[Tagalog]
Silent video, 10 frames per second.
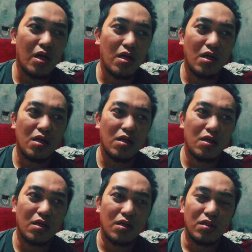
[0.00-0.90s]

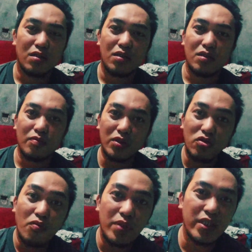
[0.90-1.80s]
uh,
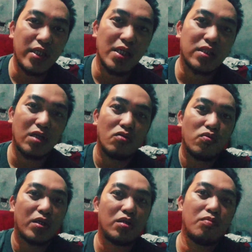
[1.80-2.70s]
magdoble ingat
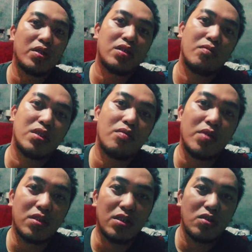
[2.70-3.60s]
kayo, huwag kayo
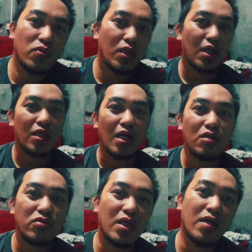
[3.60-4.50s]
basta-basta magtitiwala
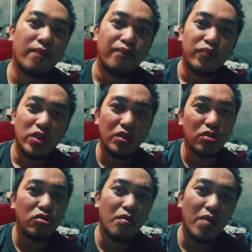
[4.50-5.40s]
lalo na
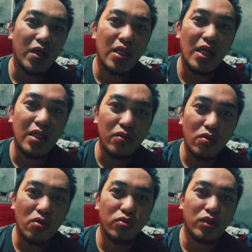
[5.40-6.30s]
hindi niyo naman kilala
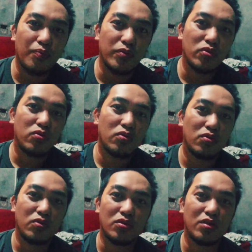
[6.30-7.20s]
yung kausap niyo,
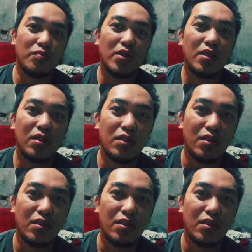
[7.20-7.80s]
'di ba?